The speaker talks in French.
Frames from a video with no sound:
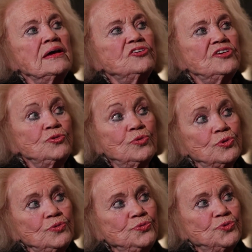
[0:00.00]
J'ai
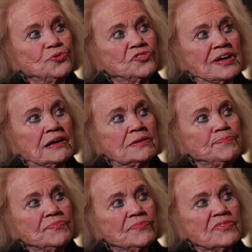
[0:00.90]
relu tout ça,
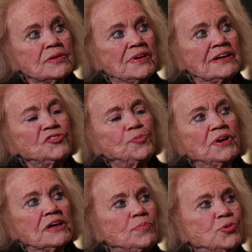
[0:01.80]
ça m'a
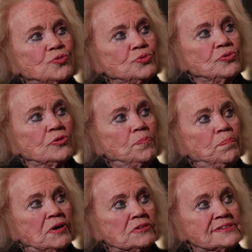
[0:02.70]
inspiré beaucoup de
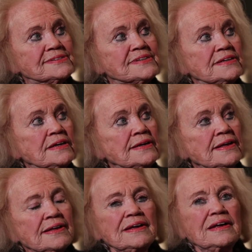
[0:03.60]
pensées
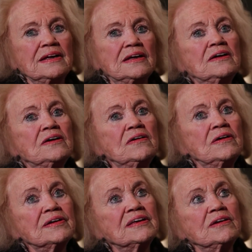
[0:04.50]

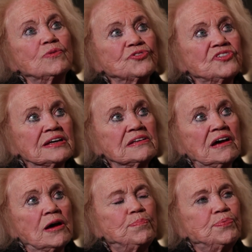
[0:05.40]
euh, qui concernent les
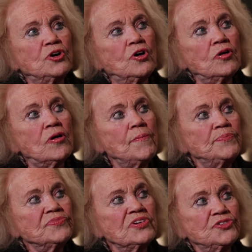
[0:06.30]
rapports
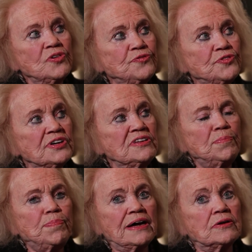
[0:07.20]
des enfants et des
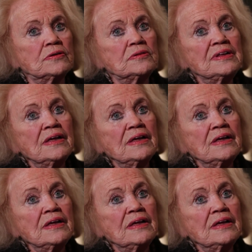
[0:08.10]
parents,